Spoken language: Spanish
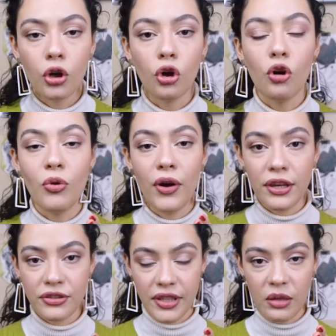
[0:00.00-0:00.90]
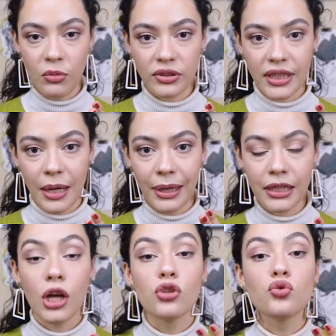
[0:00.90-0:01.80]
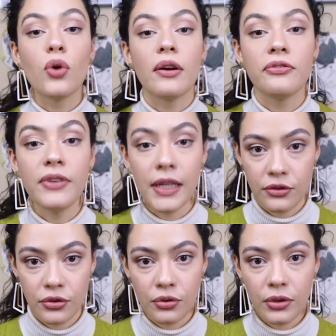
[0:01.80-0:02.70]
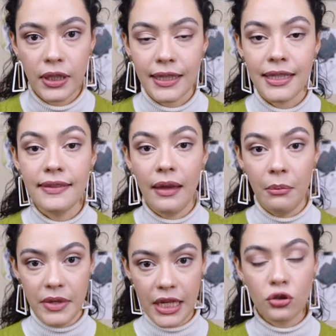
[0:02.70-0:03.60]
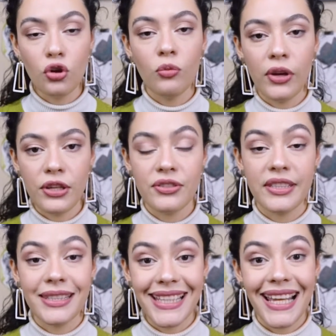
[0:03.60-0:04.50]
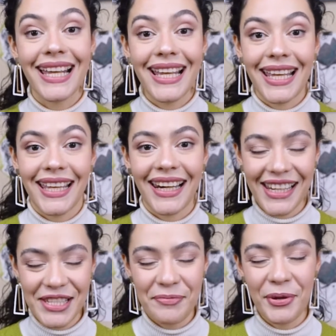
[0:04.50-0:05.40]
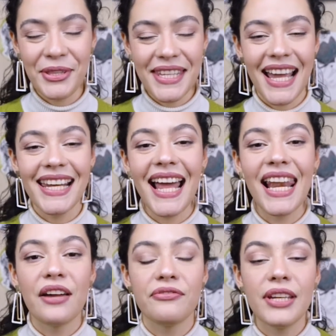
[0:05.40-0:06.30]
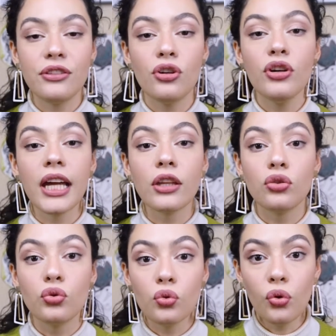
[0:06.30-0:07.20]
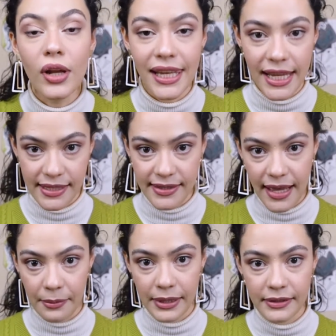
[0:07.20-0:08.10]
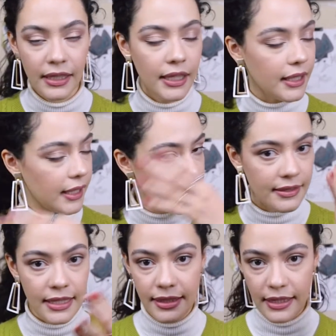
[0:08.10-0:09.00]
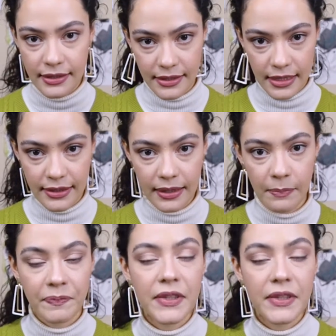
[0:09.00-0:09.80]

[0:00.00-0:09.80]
Cómo ellos te demostraban su afecto y también cómo ellos eh, respondían al afecto que tú les dabas, etcétera, etcétera.